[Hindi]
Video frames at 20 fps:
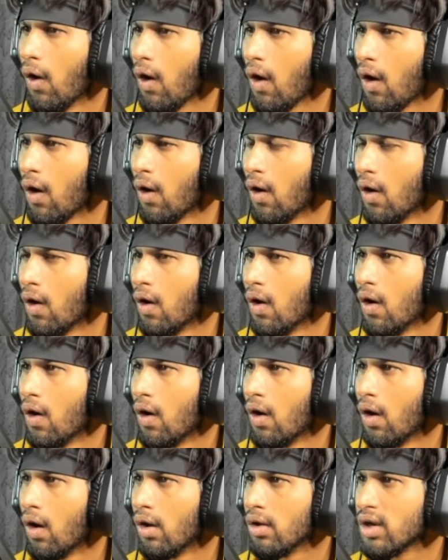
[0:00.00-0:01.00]
ओ
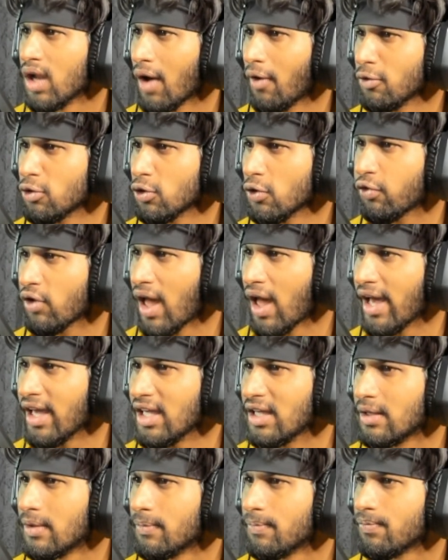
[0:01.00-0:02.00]
लव टू
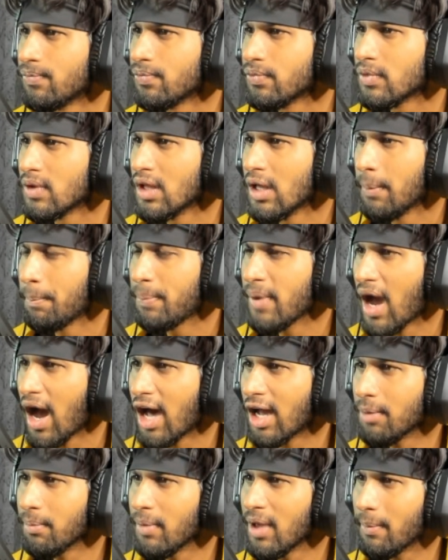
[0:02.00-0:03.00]
फ्लाई
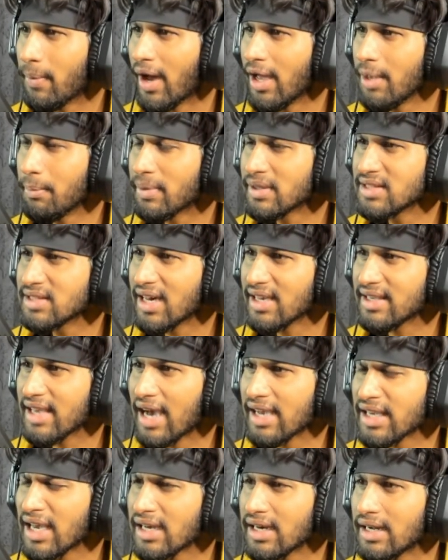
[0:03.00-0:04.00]
प्यार में भाई बंदा
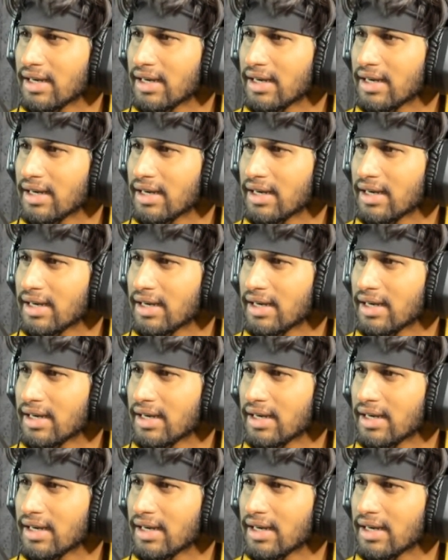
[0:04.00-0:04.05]
क्या क्या कर